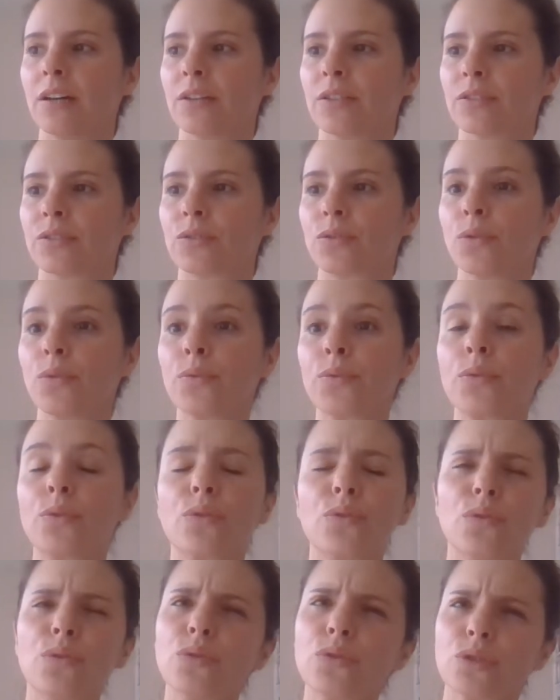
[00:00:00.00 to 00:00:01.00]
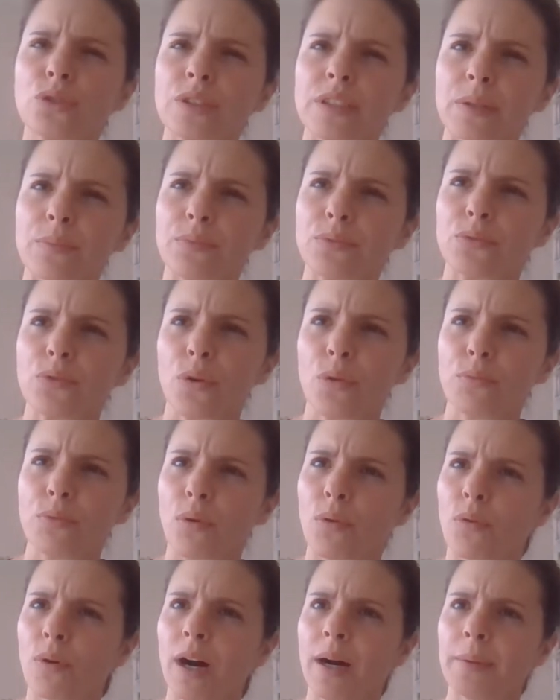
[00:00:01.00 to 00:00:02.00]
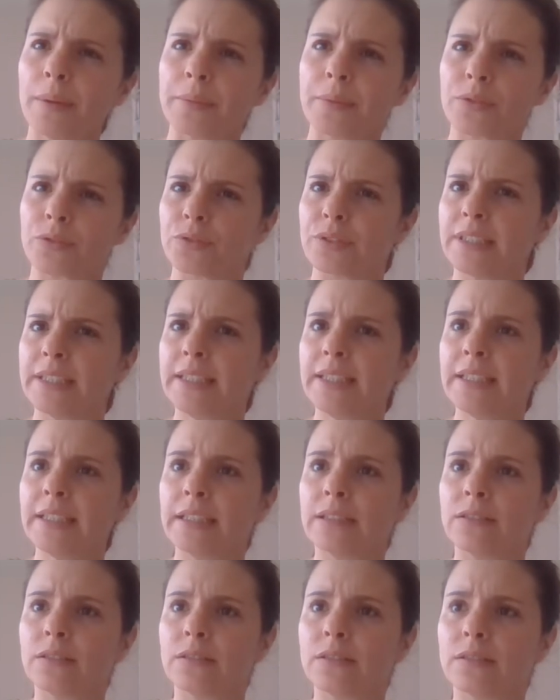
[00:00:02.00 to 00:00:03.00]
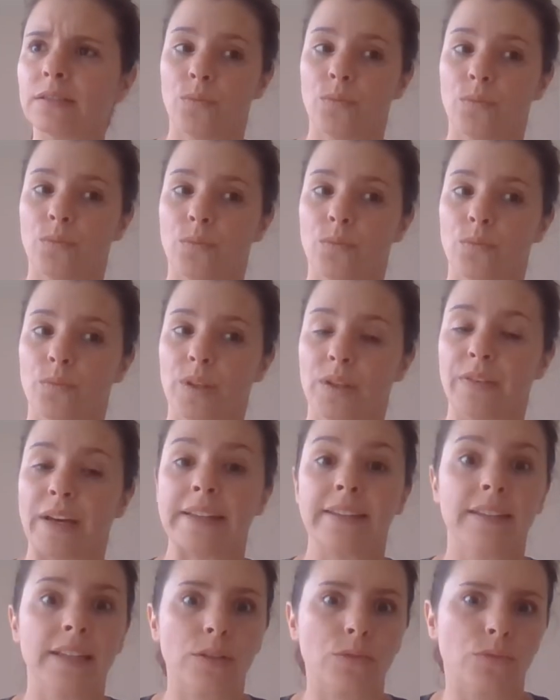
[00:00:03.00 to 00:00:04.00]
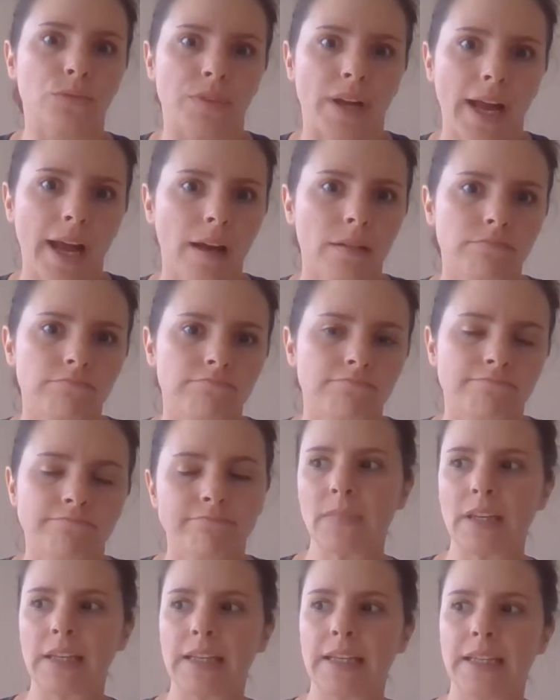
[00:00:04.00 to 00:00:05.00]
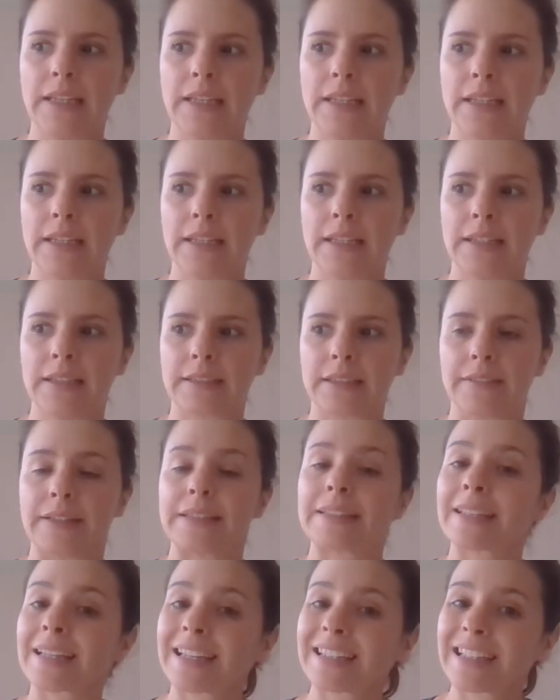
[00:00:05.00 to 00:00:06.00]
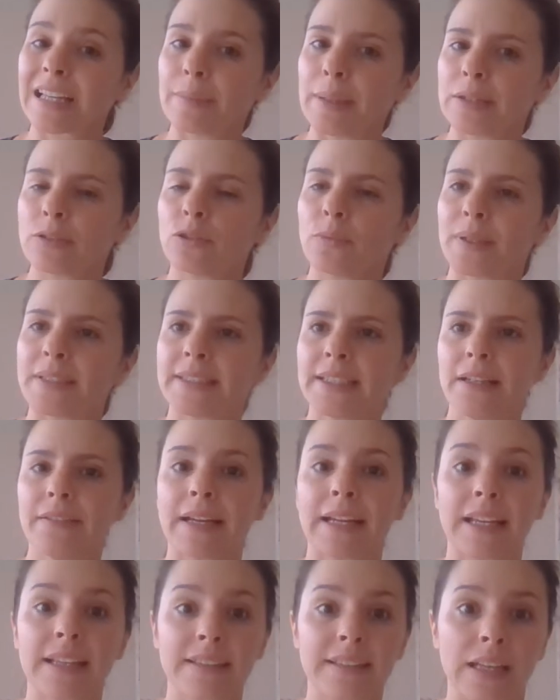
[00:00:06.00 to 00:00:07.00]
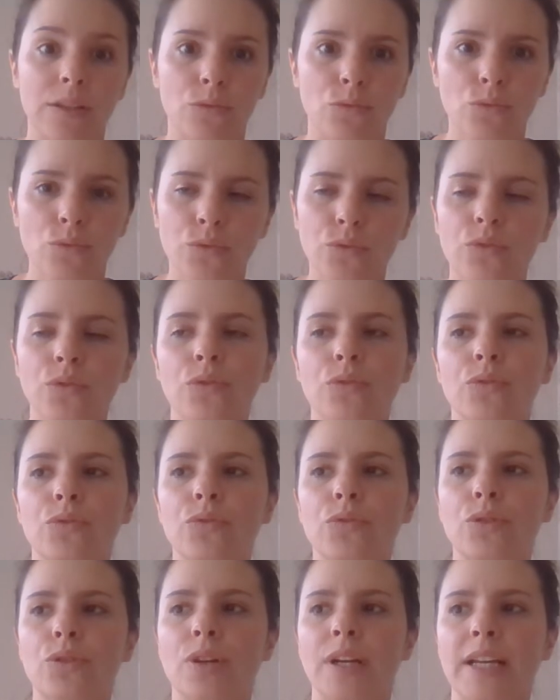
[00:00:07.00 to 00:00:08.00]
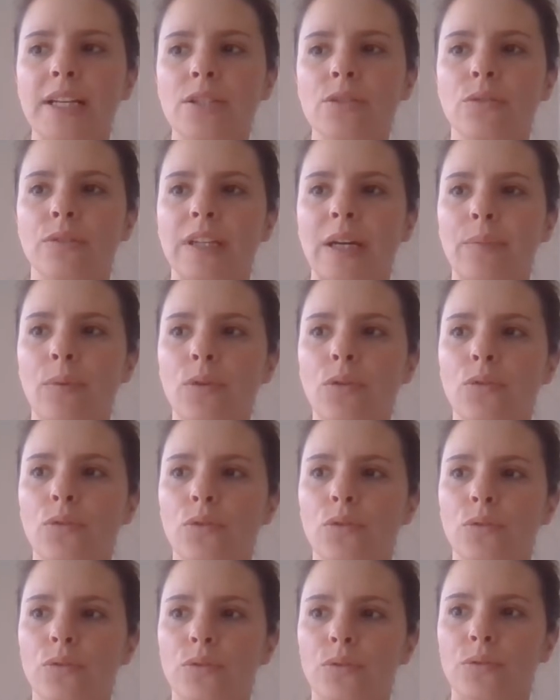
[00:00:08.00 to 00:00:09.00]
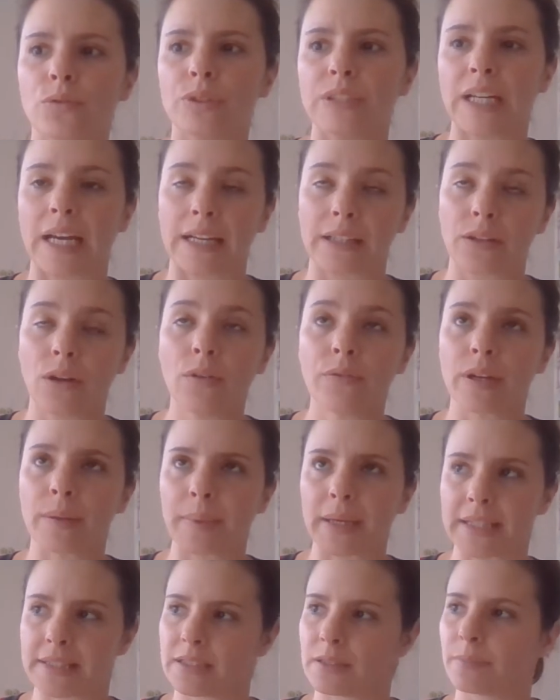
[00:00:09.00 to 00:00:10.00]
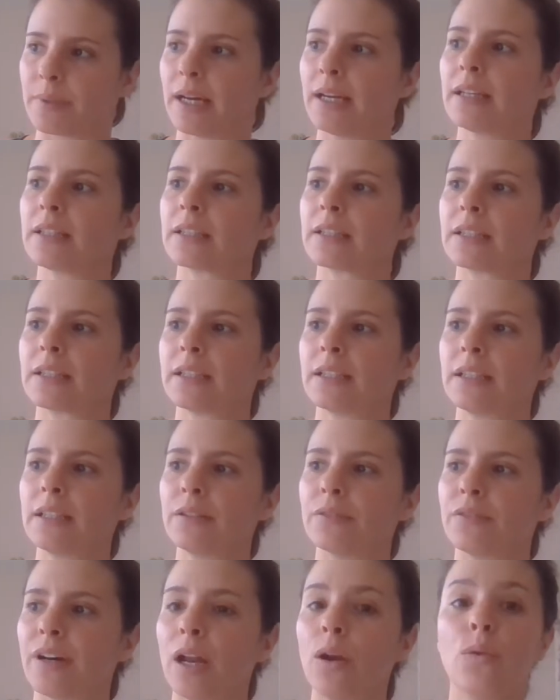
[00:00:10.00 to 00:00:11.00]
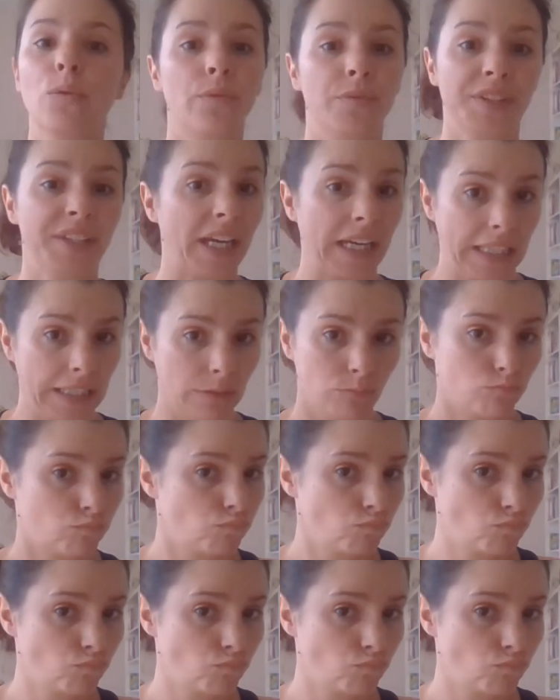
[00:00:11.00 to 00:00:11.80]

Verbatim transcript: sauf que je sais plus trop pourquoi à un moment donné il va être découvert. Et ça va très très mal se passer avec les adultes du collège, notamment le directeur, enfin le principal, qui va le virer